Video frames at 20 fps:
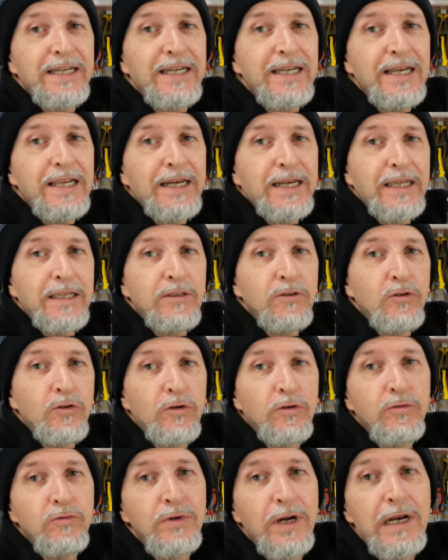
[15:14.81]
che la
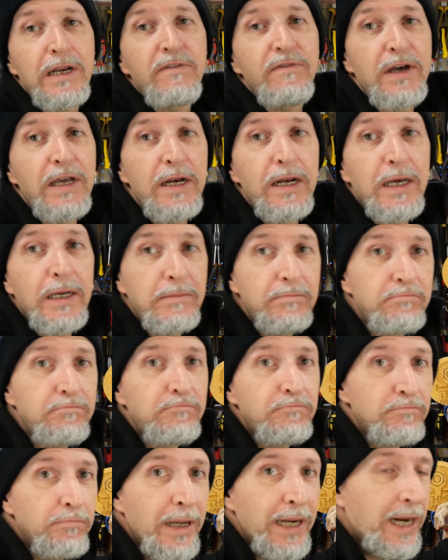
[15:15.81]
rendono una livella
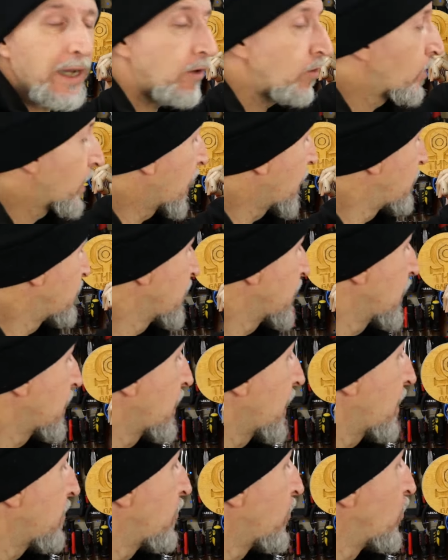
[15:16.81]
paragonabile
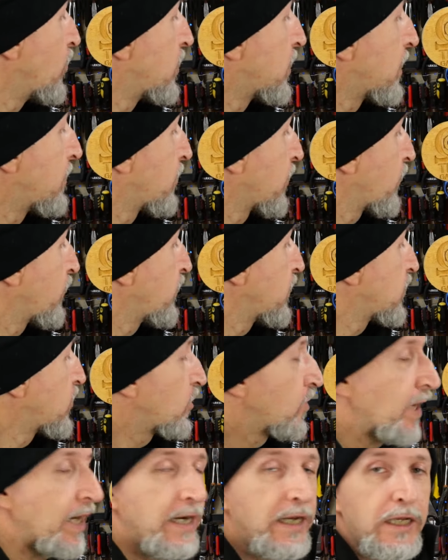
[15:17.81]
a molte
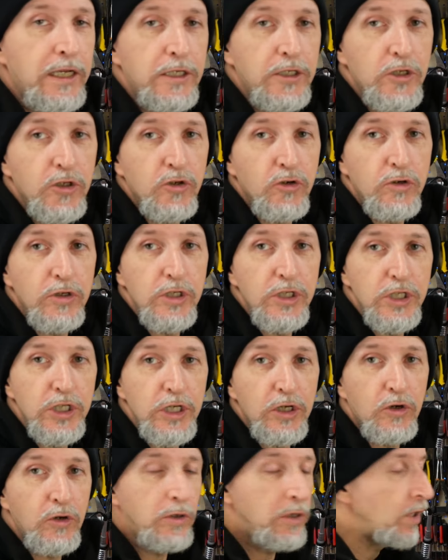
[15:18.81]
professionali che ci sono in
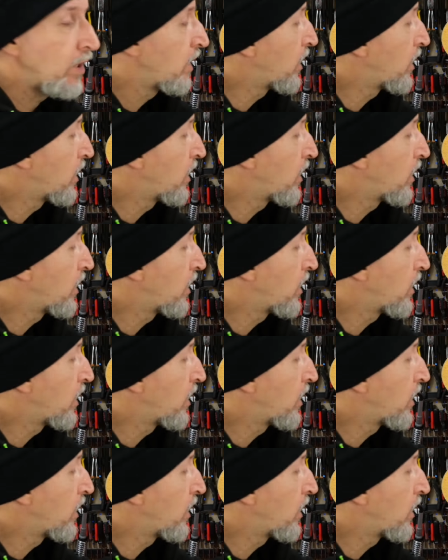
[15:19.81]
giro.